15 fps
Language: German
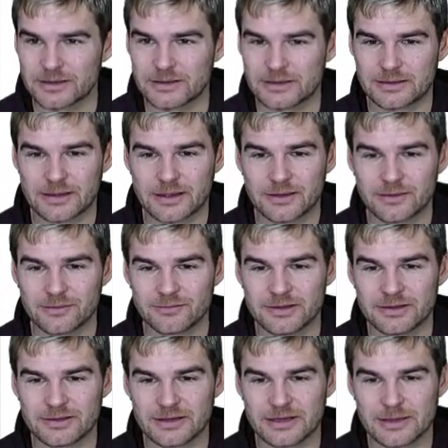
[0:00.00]
Da
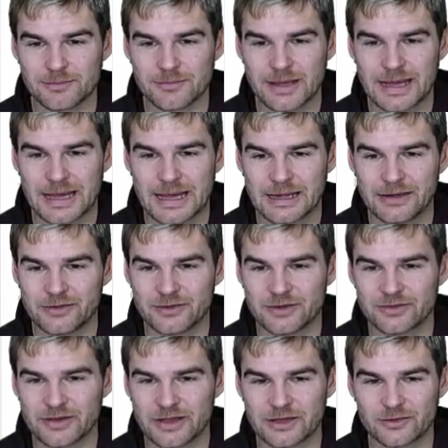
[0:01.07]
wird dir eben alles
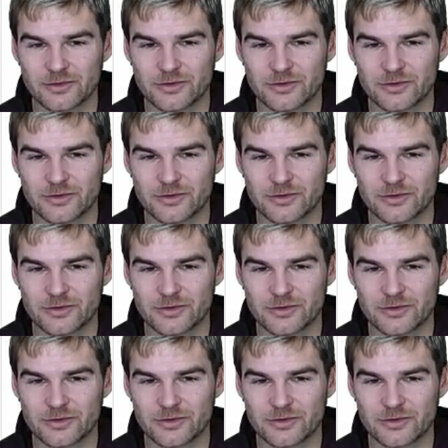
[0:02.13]
gezeigt.